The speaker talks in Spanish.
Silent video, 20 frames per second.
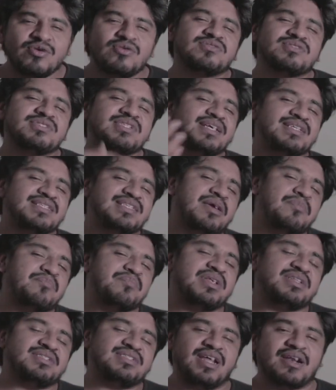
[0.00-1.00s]
¿Ustedes qué
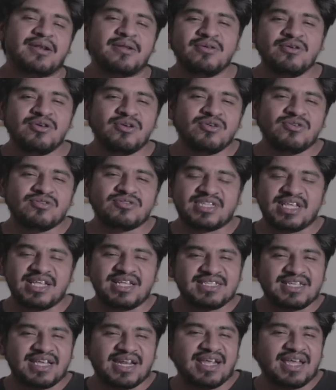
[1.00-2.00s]
piensan?
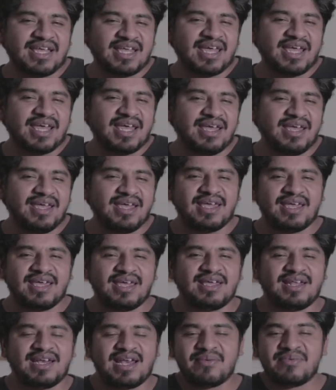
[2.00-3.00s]
¿Ustedes creen
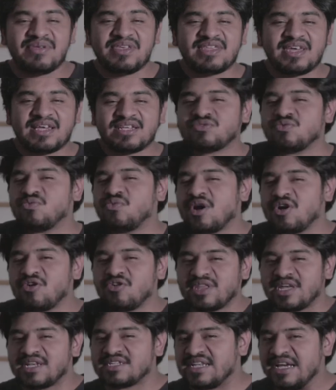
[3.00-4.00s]
que eh, la vida es un
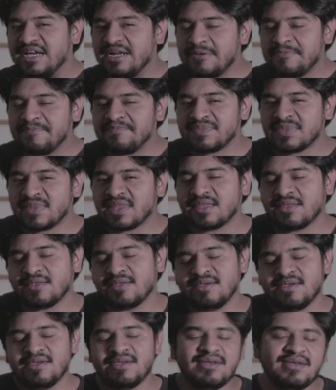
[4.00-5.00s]
juego de azar?
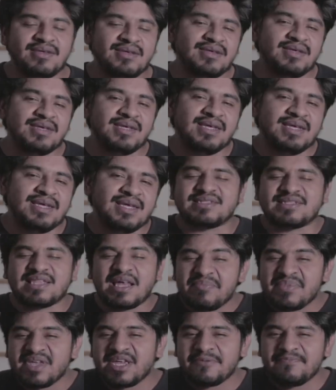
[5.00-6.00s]

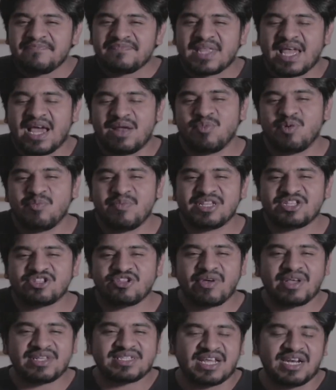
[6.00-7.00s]
También, al
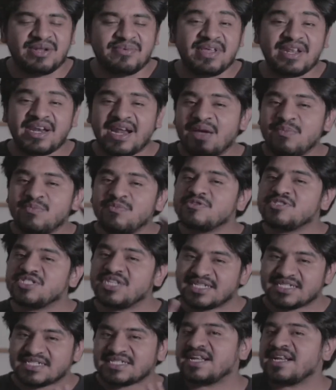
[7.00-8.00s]
momento de escribir, hay
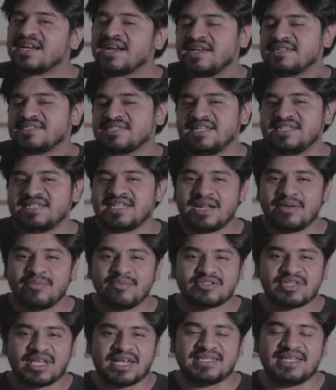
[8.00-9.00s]
muchas reglas que
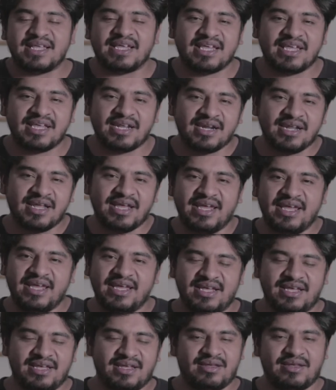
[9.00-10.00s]
tenemos que seguir.
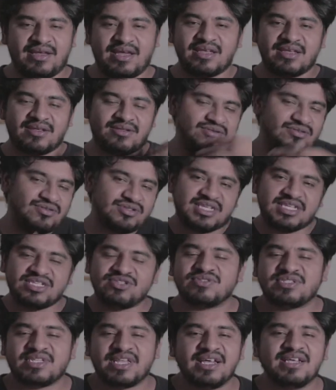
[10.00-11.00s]
Eh, no sé
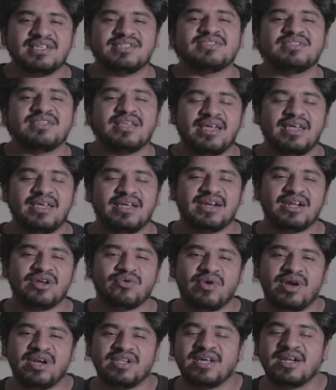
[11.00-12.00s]
si ustedes eh,
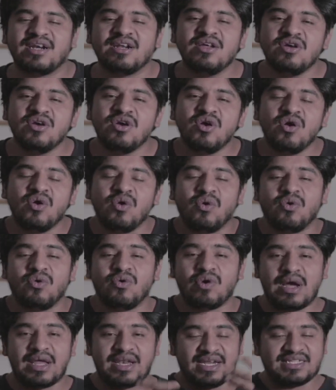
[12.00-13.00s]
recuerdan,
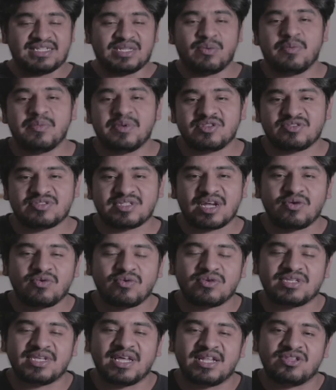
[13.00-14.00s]
o en este momento están
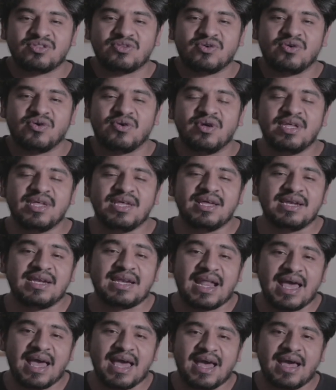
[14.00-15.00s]
cursando
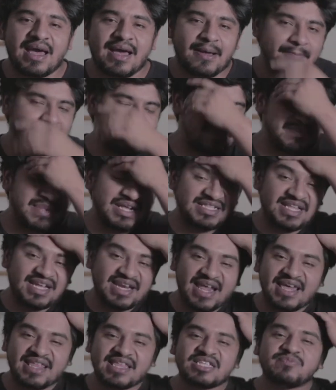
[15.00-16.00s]
la
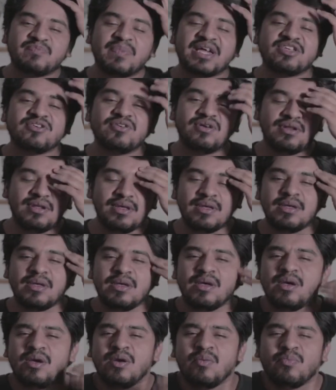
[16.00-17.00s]
materia de español,
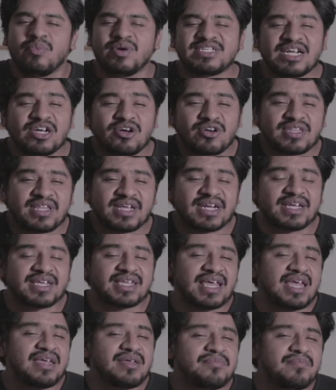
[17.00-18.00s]
pues recordarán
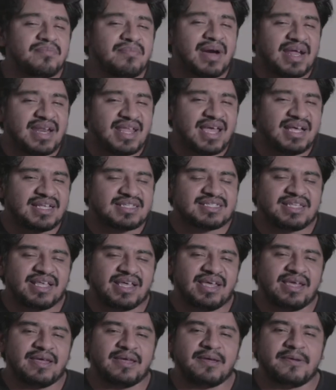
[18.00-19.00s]
que hay varias
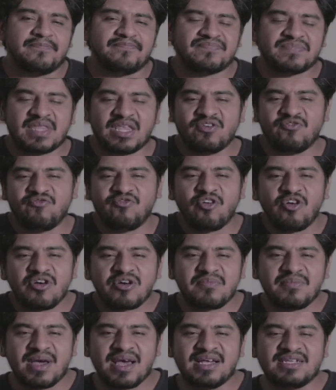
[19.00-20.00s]
eh,
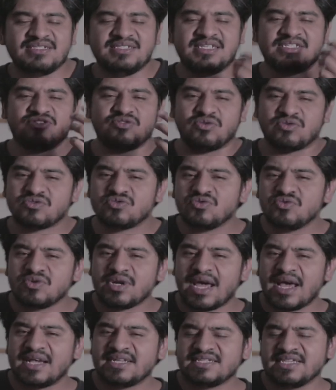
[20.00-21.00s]
formas,
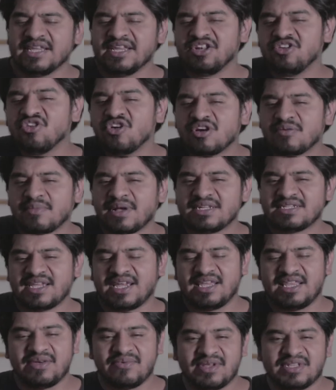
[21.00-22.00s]
estructuras y normas
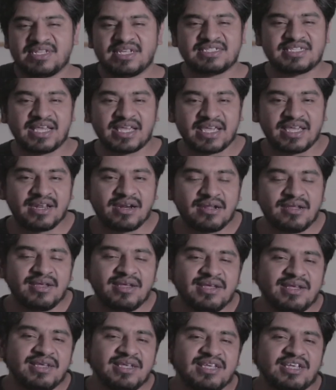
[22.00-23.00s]
que deben de seguir.
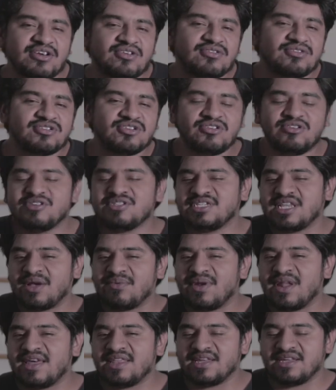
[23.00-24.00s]
Incluso se
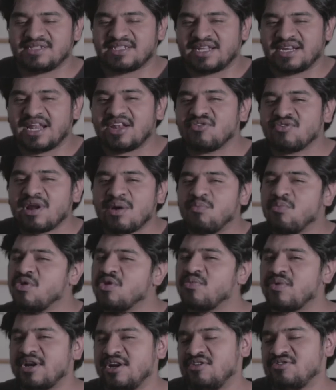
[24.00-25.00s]
habla de tener una muy
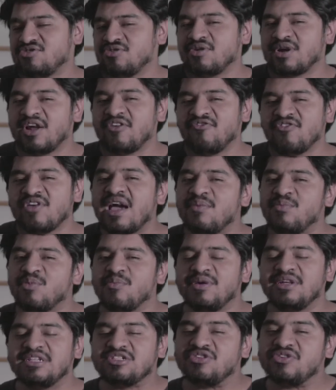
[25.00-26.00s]
buena ortografía al
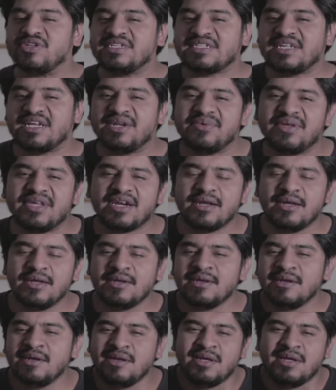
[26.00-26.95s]
momento de escribir.